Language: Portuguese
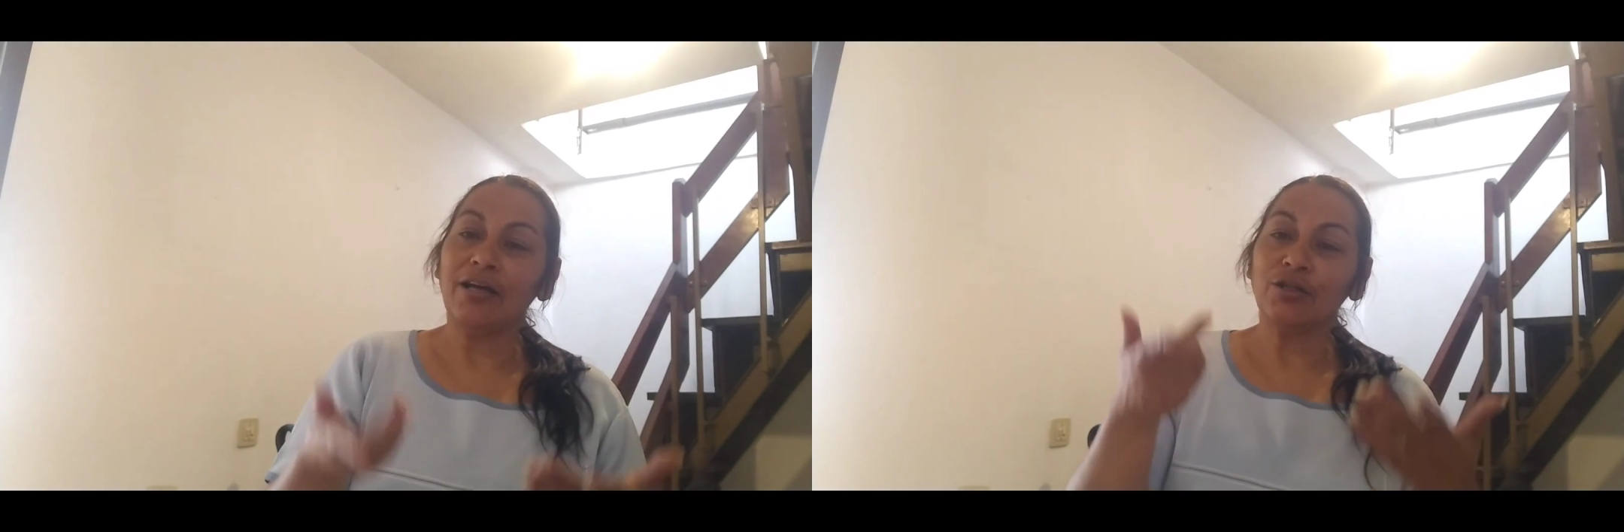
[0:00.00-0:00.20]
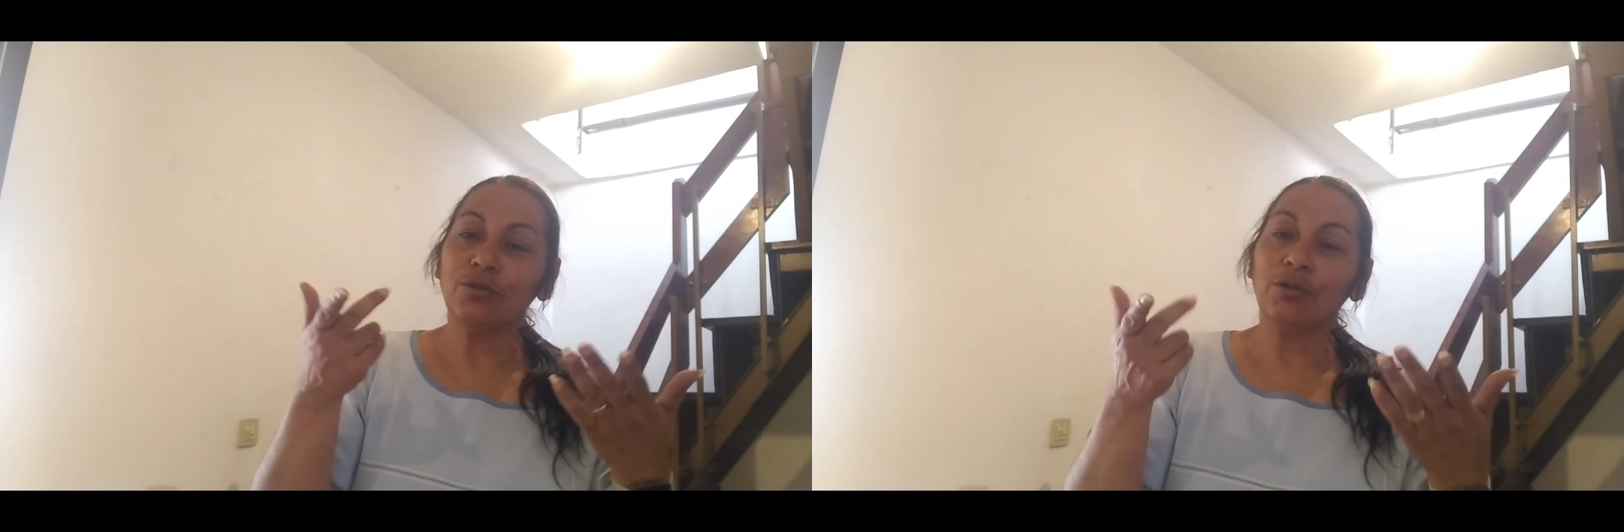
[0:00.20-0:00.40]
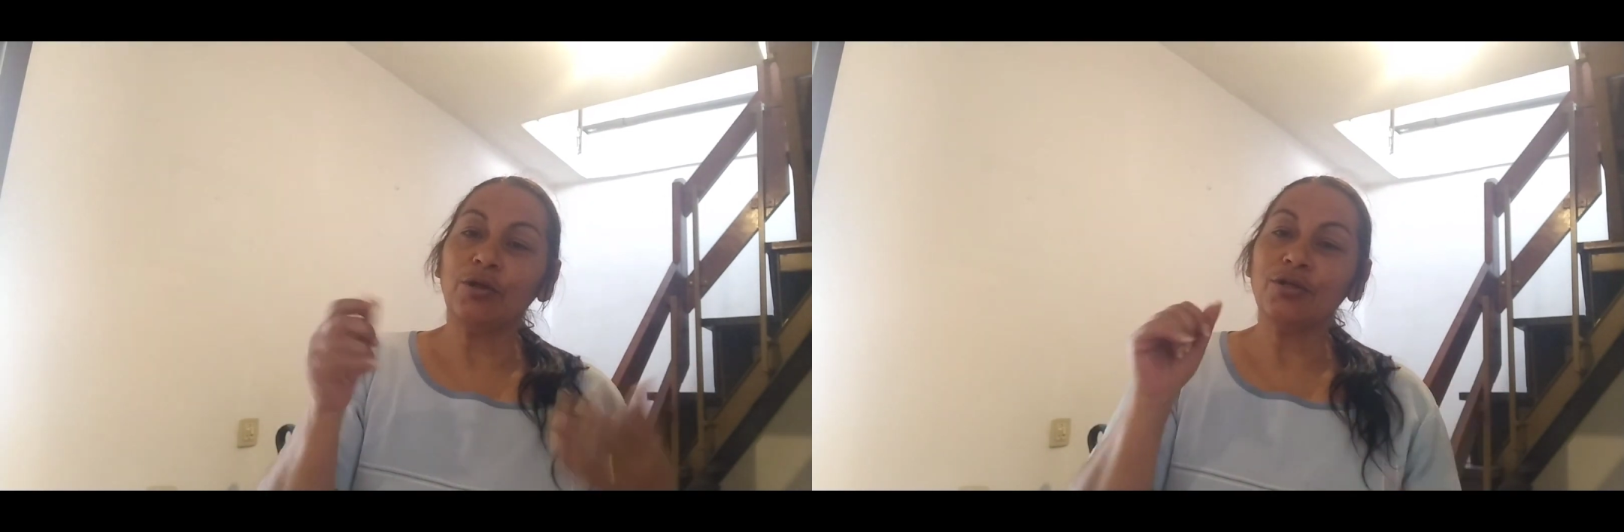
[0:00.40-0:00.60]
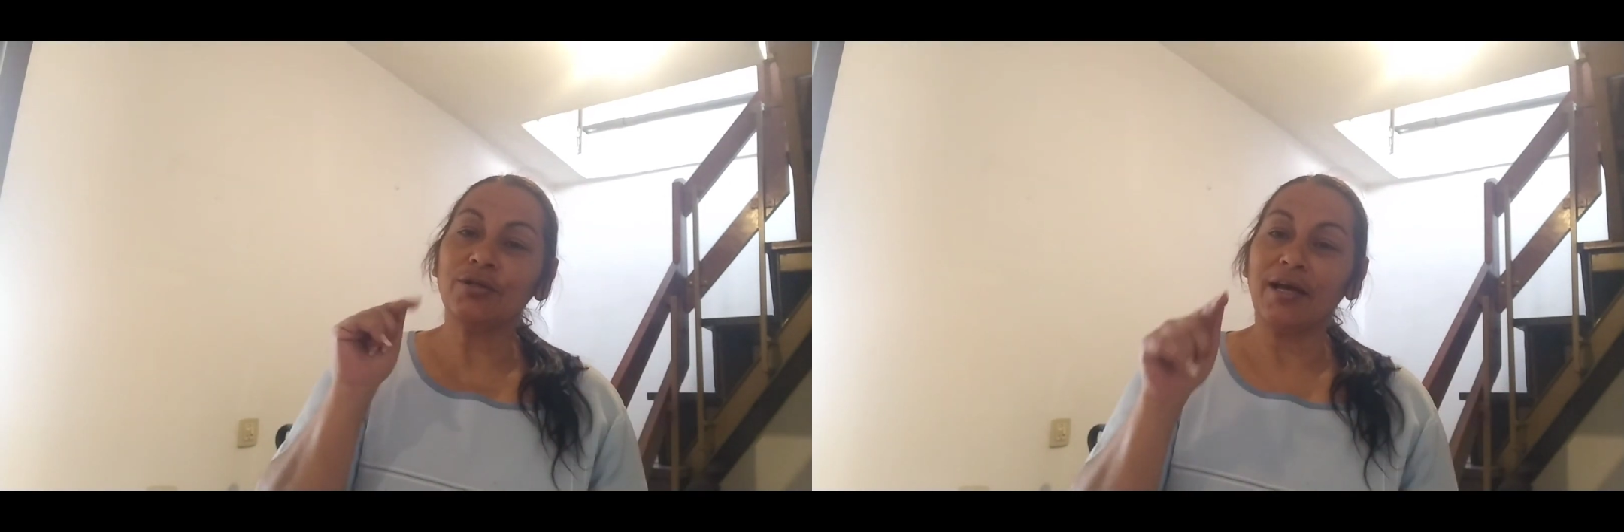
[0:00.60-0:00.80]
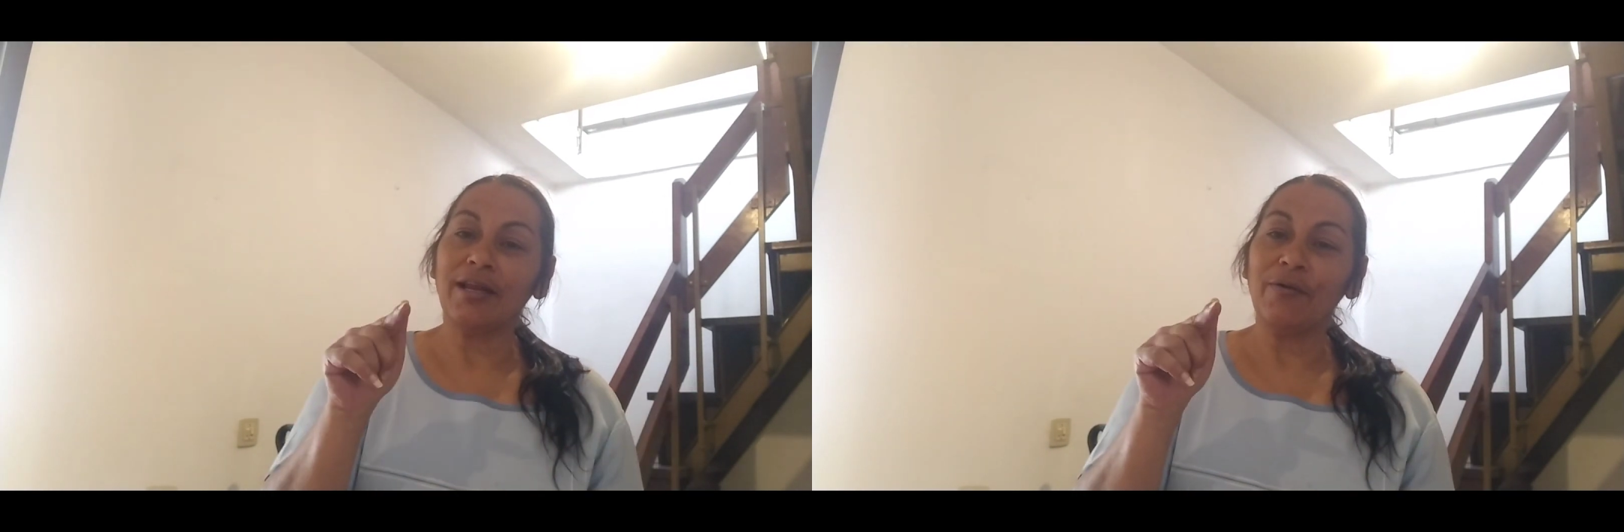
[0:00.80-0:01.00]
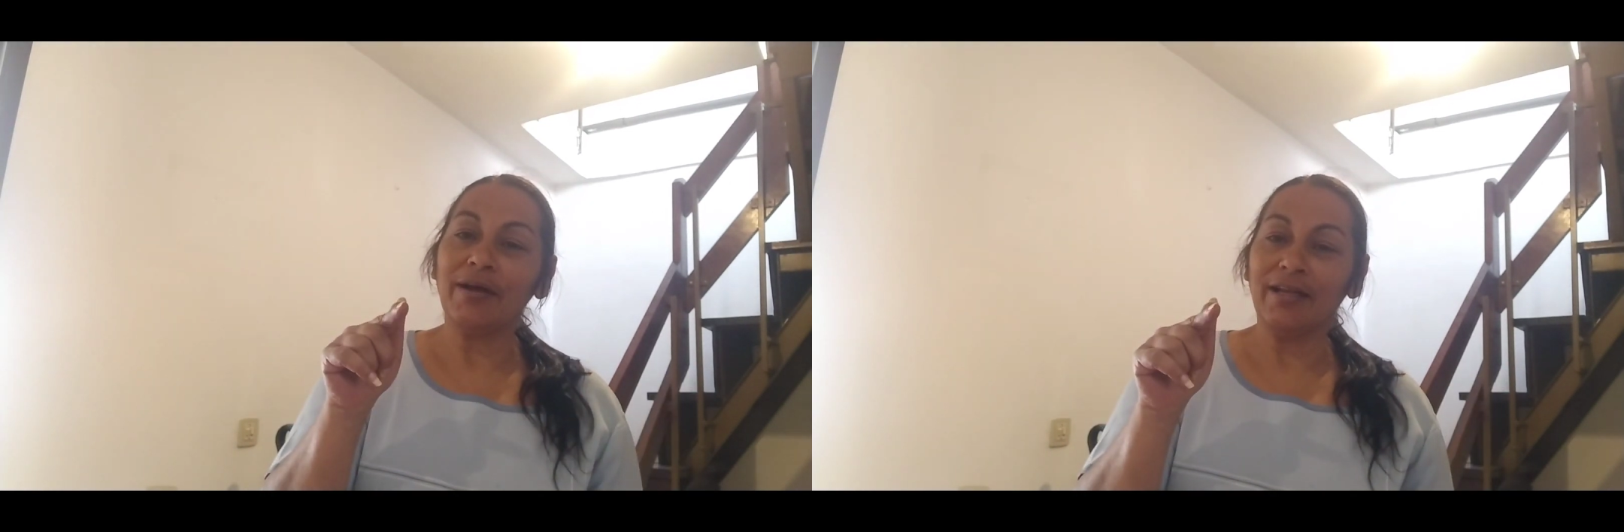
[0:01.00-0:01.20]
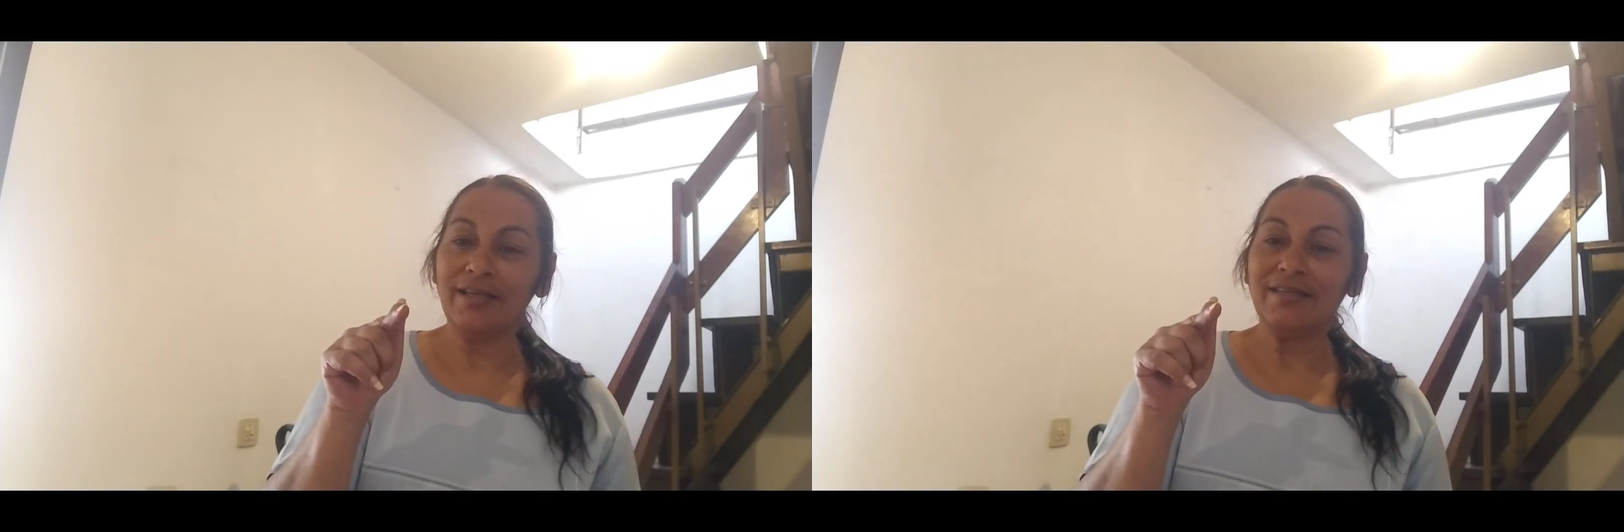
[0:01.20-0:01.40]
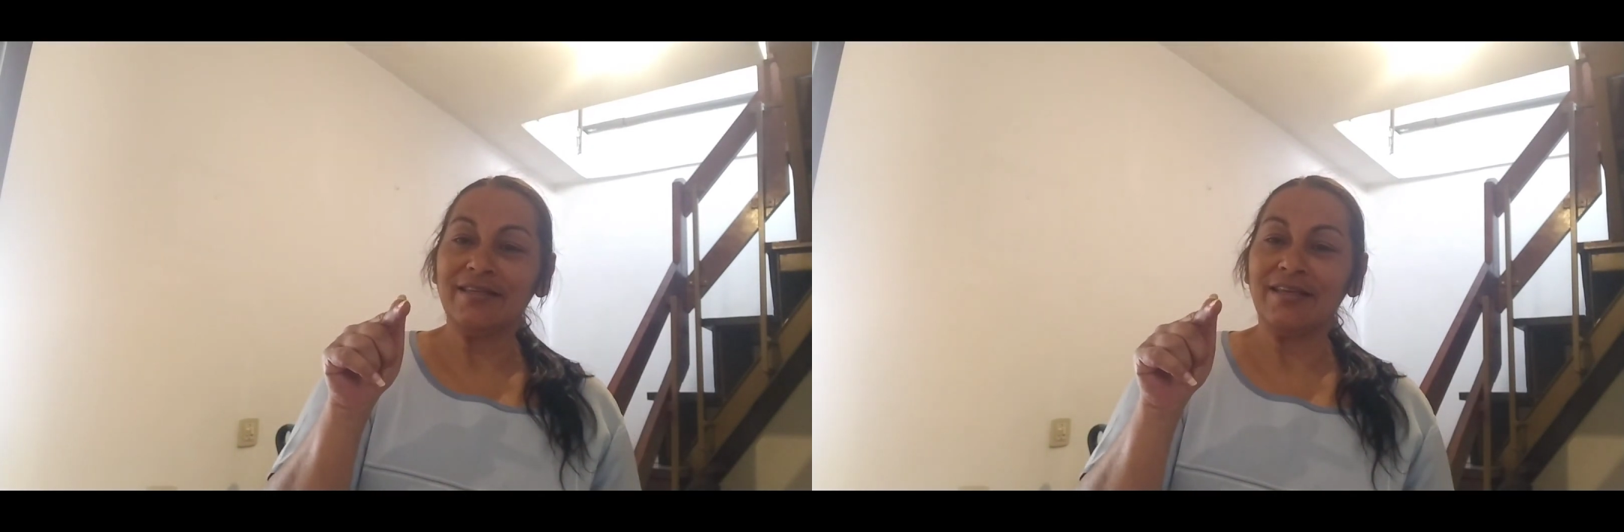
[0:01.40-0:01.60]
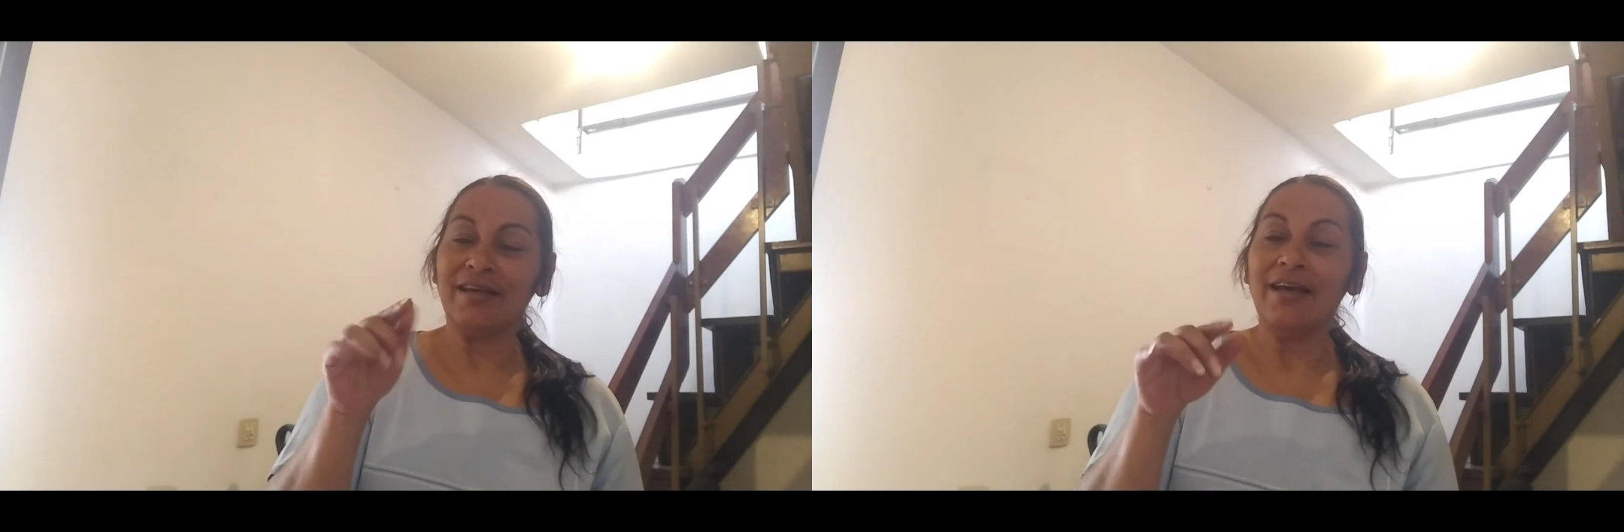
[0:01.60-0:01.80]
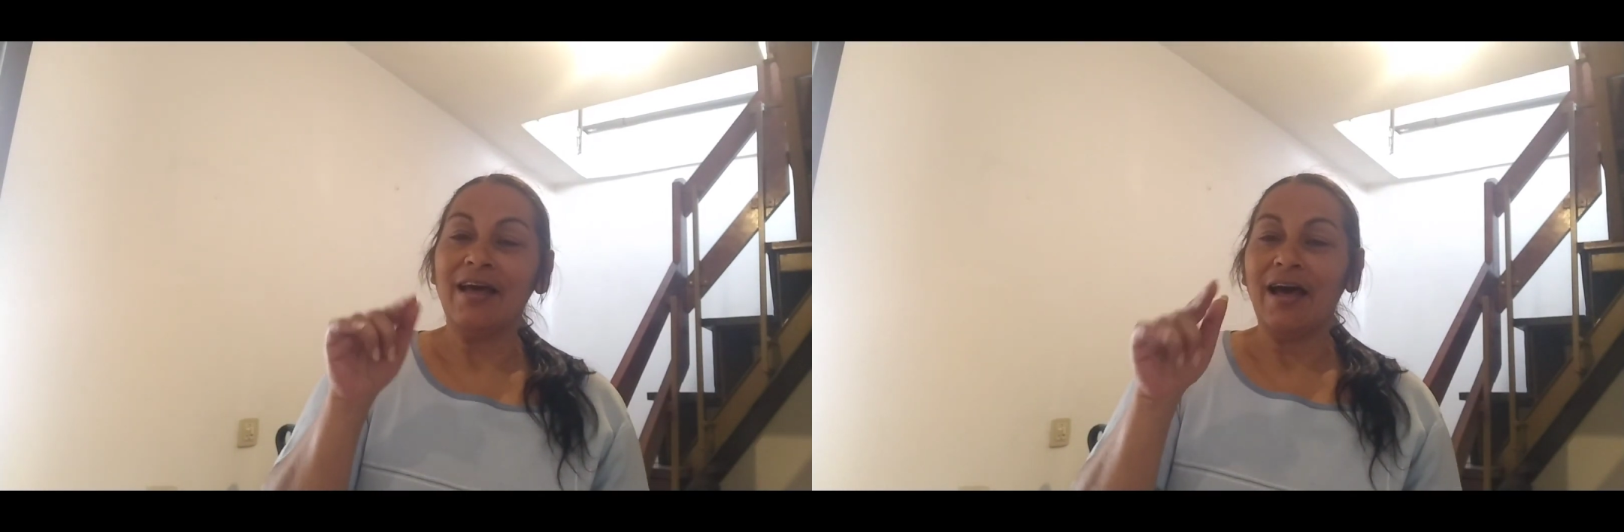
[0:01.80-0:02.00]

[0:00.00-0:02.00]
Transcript: ajuda o nosso canal a crescer.